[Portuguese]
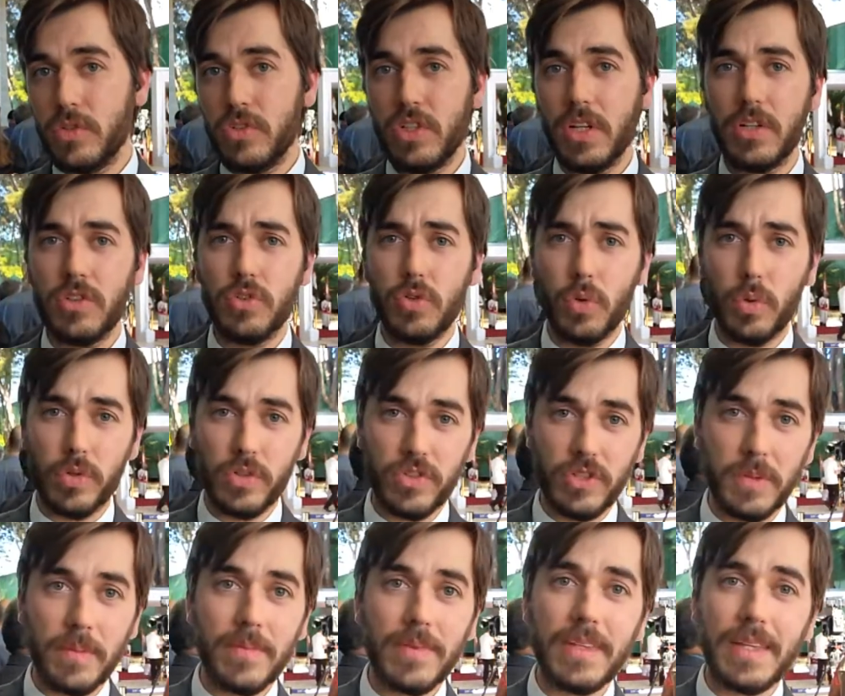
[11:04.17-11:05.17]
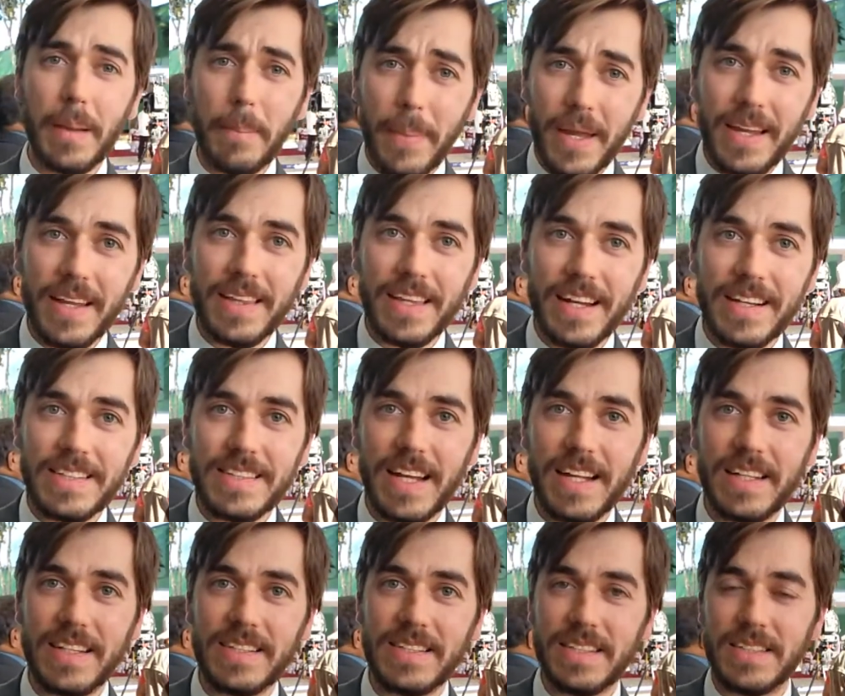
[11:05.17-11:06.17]
no dia de hoje. Está bem
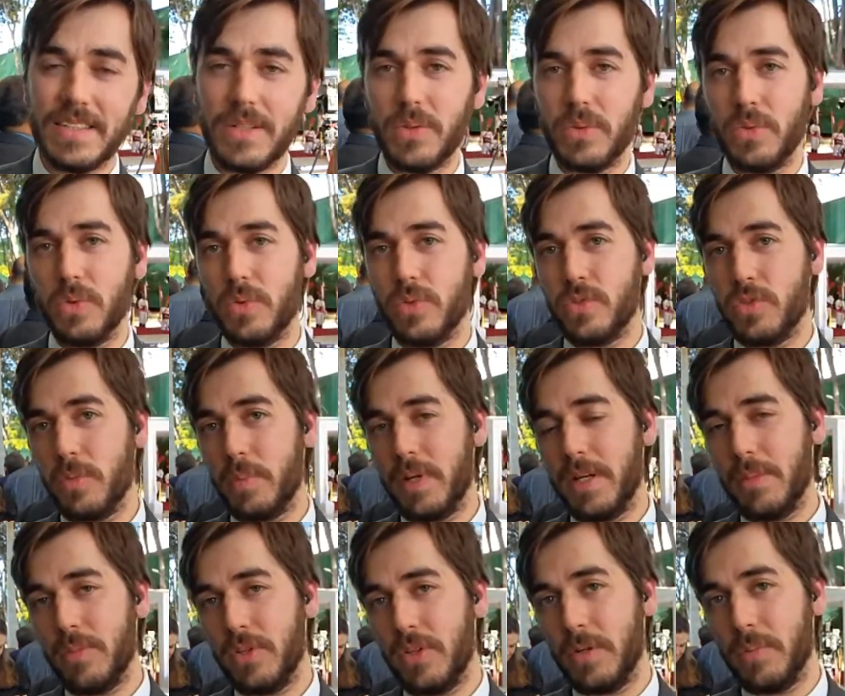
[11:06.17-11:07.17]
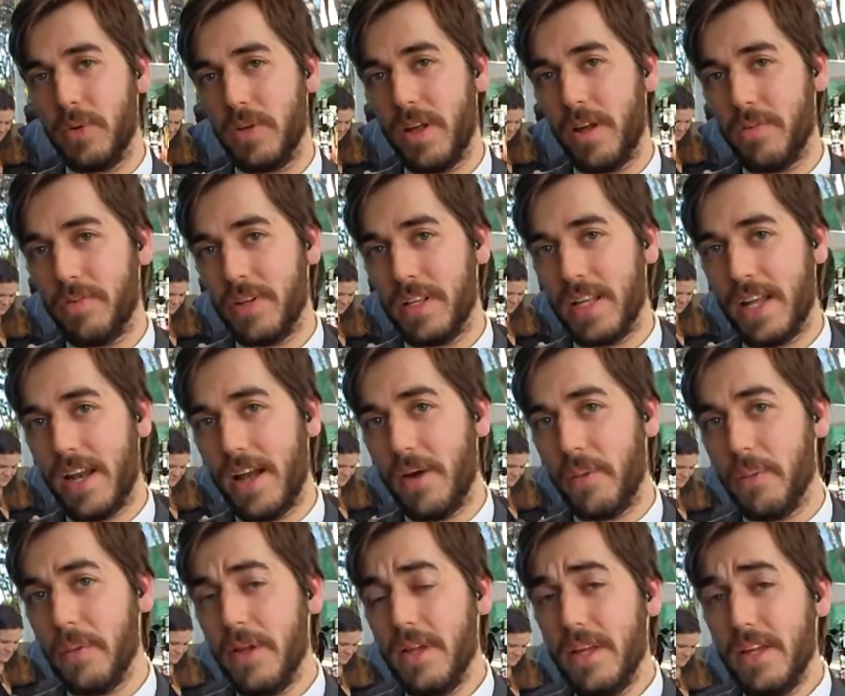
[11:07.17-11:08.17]
atrasada a sessão do Supremo Tribunal
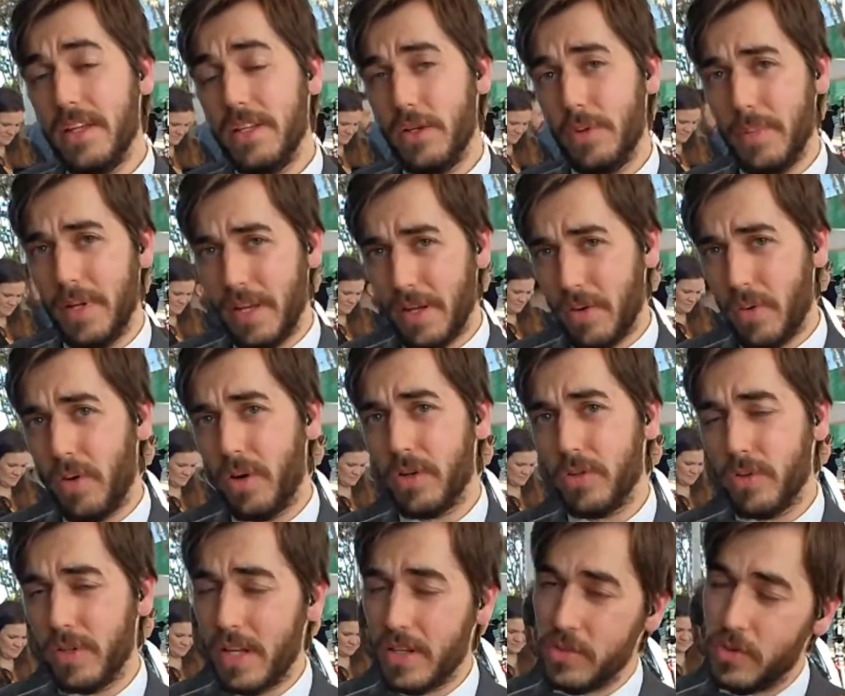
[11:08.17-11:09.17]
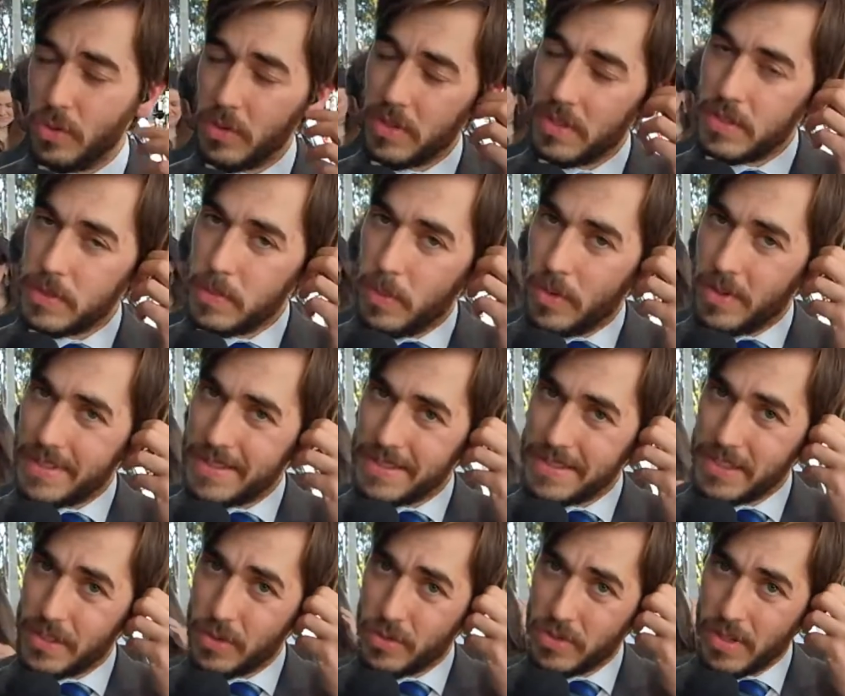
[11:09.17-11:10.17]
Federal e eu me recordo das outras
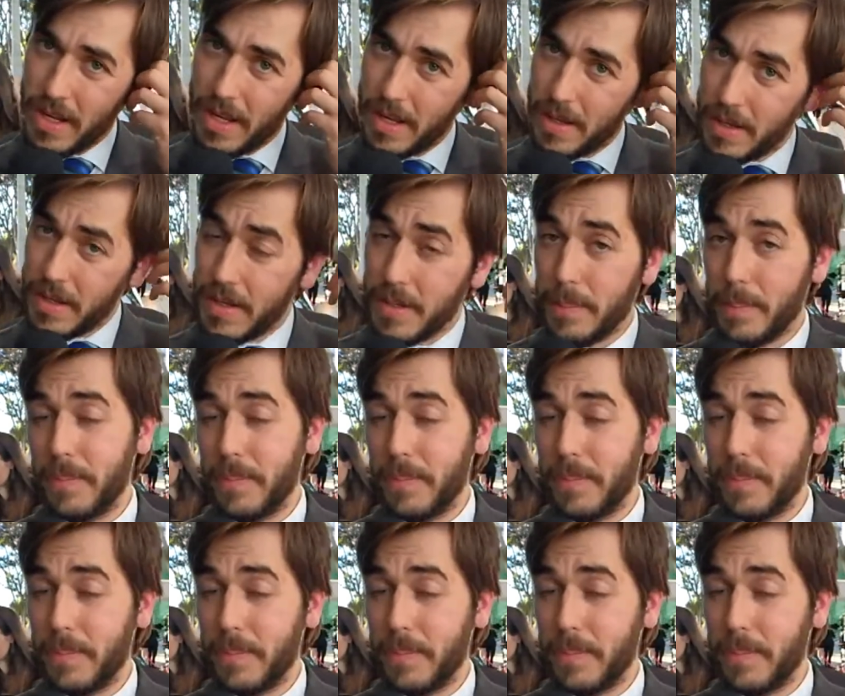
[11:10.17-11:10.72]
posses que eu já